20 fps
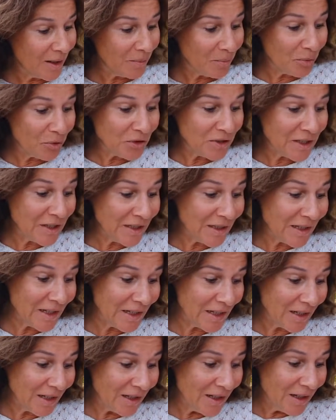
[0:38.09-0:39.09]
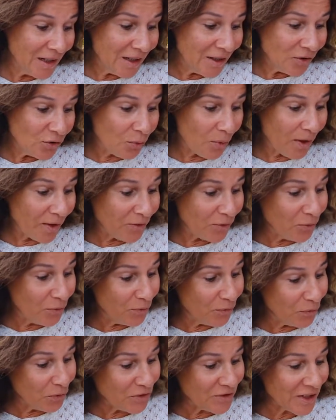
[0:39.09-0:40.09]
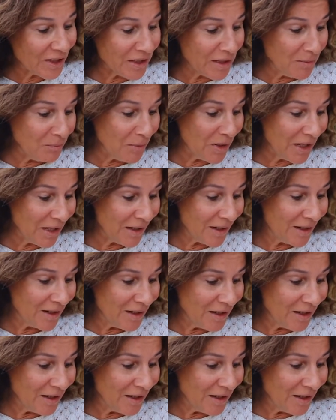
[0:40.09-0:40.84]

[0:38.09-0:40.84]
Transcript: Petit nez, trois souffles animés,